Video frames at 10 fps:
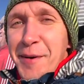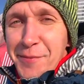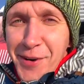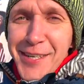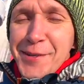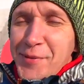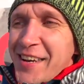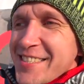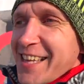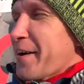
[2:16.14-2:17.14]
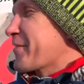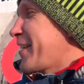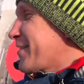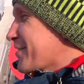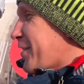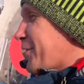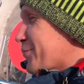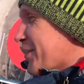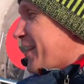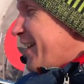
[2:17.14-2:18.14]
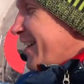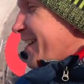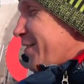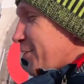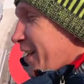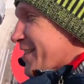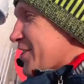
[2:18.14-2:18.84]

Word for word: побольше проставки и все, уже у нас